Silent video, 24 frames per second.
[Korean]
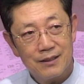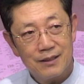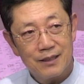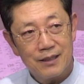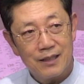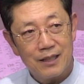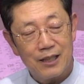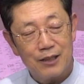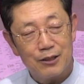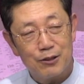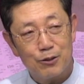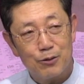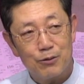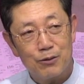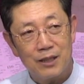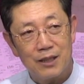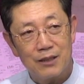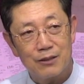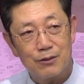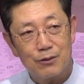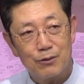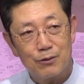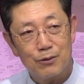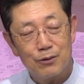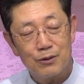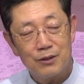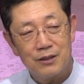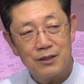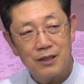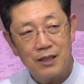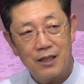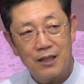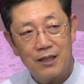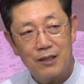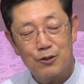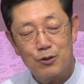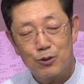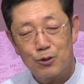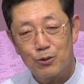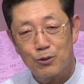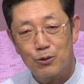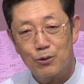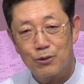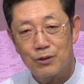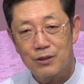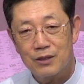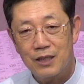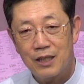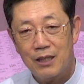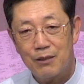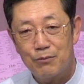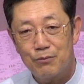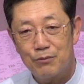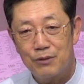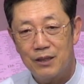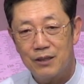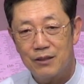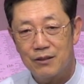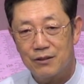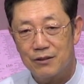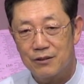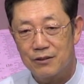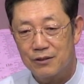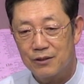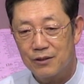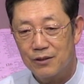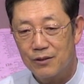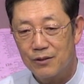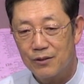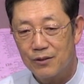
가시고 나서도 이상할 정도로 차분해졌어요.